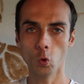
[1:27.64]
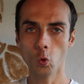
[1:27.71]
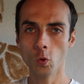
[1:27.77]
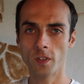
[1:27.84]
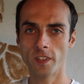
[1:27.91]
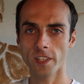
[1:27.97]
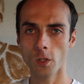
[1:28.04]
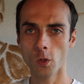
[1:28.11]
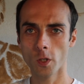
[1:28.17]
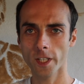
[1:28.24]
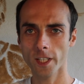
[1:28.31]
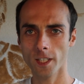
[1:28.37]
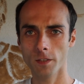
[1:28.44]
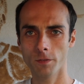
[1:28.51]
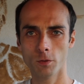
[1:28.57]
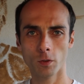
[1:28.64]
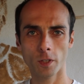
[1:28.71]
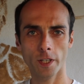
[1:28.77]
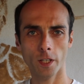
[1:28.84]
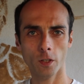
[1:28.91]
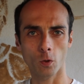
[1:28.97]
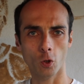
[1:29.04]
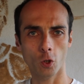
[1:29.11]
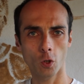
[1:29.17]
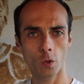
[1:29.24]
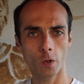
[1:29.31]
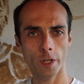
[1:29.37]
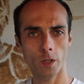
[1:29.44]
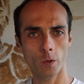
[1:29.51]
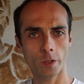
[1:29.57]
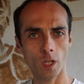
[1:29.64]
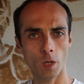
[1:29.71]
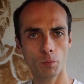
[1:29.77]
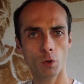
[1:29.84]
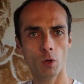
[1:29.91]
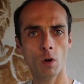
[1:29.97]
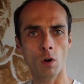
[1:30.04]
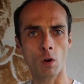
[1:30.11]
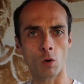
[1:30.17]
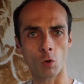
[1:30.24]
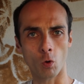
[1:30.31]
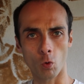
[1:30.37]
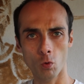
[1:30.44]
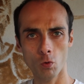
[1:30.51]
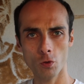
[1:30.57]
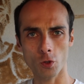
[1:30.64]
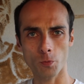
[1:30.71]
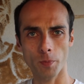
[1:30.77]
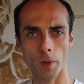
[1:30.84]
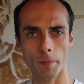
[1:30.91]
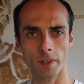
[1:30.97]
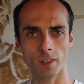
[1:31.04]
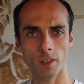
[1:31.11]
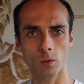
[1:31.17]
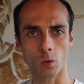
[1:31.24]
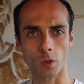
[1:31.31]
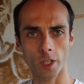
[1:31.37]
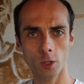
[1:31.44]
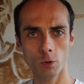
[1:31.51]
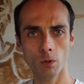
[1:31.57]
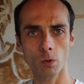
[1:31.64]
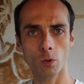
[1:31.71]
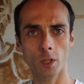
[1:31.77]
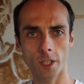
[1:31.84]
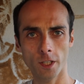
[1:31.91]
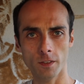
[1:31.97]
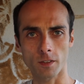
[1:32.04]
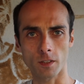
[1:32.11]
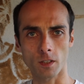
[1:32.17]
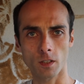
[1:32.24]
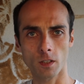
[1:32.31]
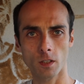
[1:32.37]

Une théorie qui voudrait que colorer le carburant en rouge permettrait de réduire le cliquetis.